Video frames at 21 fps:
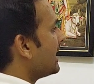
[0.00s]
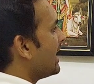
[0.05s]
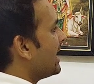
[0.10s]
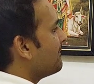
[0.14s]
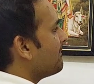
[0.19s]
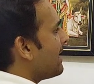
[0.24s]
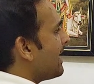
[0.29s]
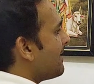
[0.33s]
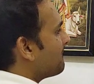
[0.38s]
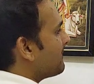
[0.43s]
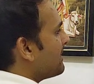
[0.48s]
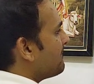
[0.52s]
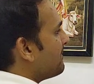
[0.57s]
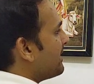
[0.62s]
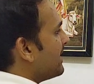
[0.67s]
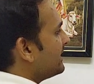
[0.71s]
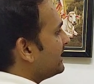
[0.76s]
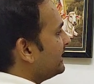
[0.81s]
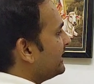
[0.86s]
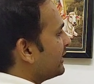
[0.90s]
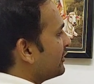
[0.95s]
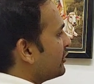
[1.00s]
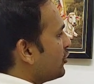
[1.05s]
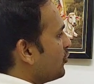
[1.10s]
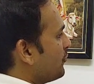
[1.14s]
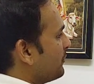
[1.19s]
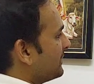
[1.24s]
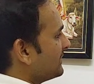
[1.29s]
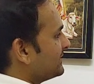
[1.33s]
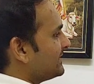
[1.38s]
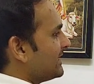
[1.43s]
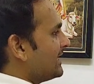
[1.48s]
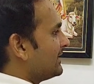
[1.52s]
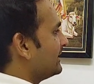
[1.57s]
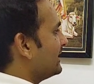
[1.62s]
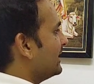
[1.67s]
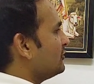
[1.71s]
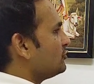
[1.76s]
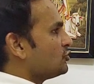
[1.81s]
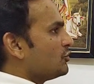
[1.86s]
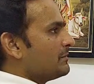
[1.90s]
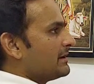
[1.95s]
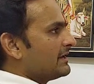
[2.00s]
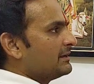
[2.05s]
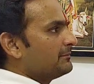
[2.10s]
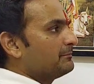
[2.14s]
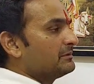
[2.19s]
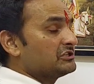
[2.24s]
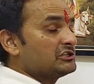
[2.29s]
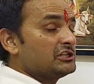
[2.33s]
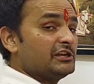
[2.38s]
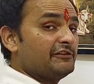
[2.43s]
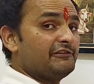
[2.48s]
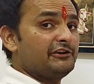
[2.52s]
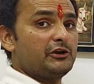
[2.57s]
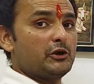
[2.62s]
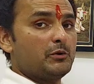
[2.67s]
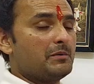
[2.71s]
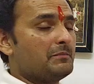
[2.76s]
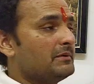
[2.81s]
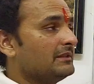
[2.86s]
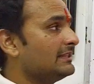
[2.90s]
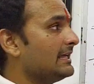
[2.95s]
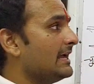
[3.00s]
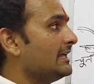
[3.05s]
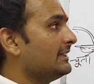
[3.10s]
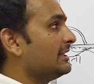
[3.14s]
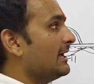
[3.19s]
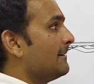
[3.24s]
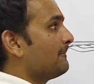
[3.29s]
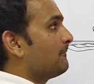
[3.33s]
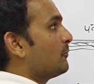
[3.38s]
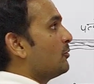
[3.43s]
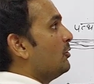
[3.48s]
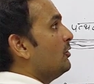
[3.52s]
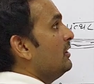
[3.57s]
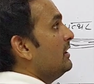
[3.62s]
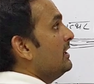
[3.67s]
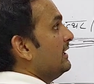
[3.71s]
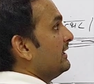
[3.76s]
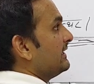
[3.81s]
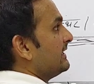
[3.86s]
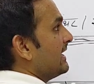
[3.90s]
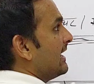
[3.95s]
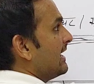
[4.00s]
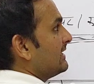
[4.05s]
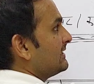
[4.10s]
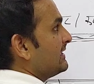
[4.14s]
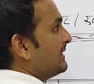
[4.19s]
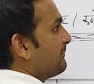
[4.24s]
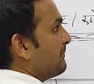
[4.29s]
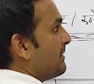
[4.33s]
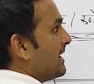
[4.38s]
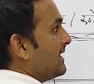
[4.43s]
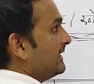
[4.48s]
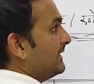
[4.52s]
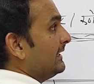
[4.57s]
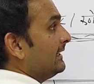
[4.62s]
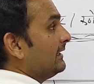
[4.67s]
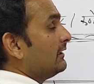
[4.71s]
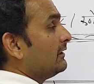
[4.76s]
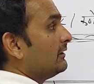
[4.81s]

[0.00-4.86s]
अब आपका पानी देखिए ऊपर से आता है जो मैंने पिछले वीडियो में बताया था आपको यहां से पानी